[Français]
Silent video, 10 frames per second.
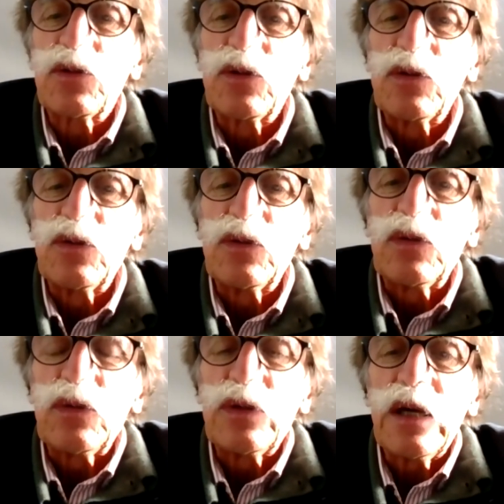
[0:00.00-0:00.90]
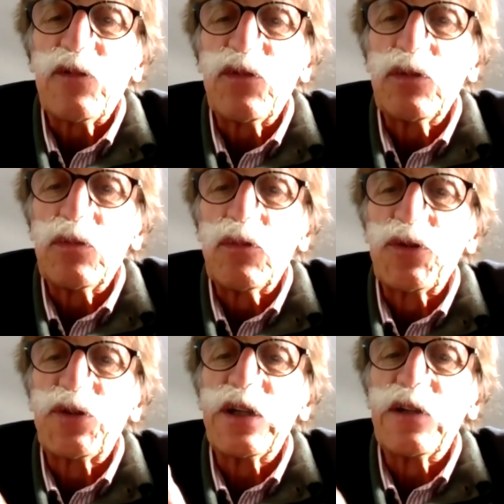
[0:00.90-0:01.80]
donc, on, a vu
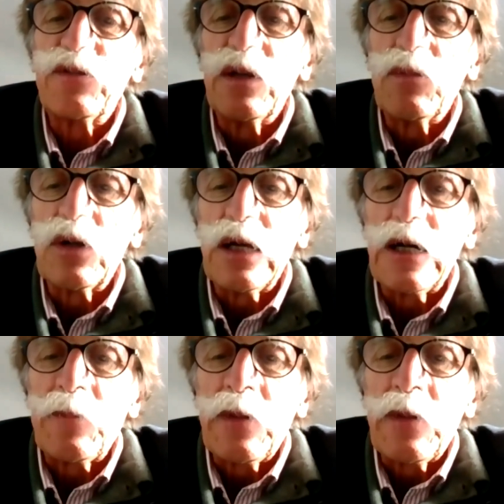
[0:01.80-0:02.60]
monter évidemment